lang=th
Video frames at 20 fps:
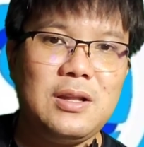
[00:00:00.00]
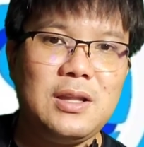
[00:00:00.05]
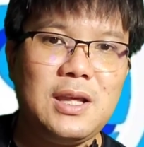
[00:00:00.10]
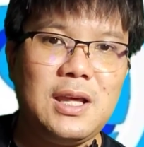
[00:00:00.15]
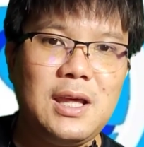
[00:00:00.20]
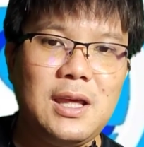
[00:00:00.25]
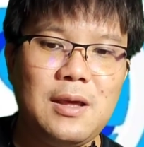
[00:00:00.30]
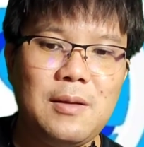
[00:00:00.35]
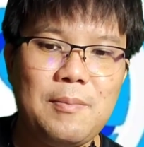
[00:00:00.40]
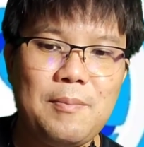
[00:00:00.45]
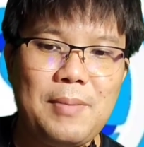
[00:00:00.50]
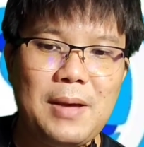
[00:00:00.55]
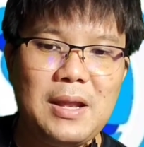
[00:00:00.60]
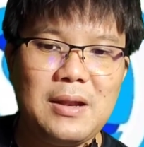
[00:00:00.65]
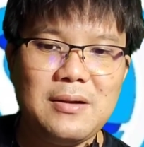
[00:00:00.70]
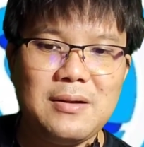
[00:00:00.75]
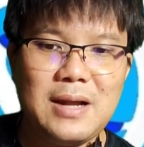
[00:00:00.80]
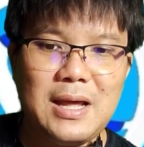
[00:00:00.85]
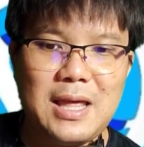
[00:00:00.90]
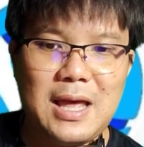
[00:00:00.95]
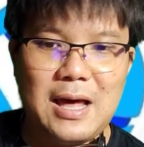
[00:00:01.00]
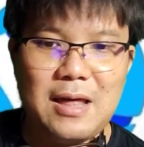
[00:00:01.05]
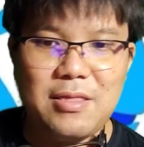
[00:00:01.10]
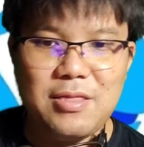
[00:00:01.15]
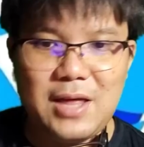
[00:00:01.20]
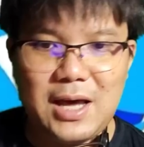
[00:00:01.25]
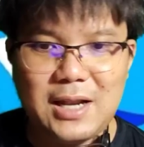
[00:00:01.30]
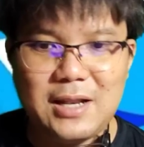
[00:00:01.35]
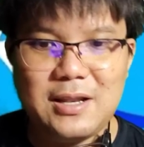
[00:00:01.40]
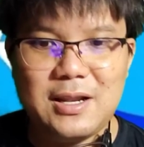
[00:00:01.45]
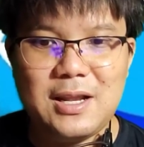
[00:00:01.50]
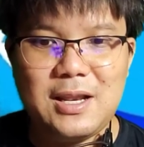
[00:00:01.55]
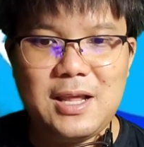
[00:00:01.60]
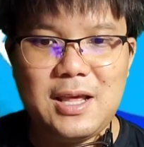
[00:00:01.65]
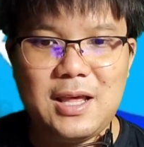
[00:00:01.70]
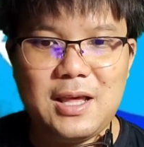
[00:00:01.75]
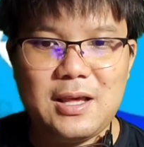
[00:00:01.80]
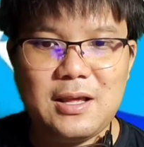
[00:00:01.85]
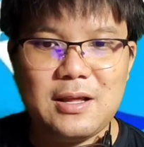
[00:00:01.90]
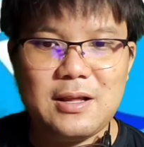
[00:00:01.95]
ที่เป็นระยะสั้นนั่น
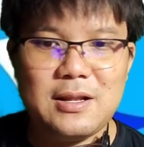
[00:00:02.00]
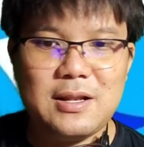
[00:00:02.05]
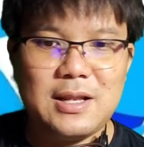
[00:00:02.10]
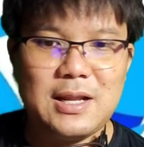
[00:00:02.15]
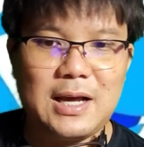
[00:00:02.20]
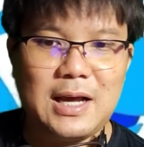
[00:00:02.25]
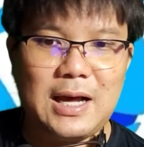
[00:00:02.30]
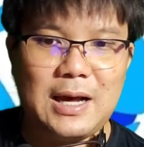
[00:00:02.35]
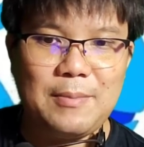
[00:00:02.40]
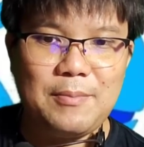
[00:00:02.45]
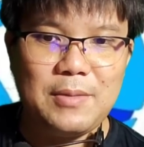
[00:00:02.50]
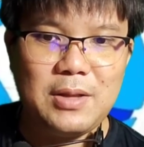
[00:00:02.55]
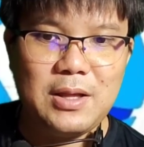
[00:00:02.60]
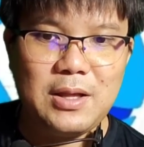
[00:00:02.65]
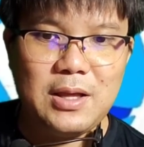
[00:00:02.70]
เองนะครับ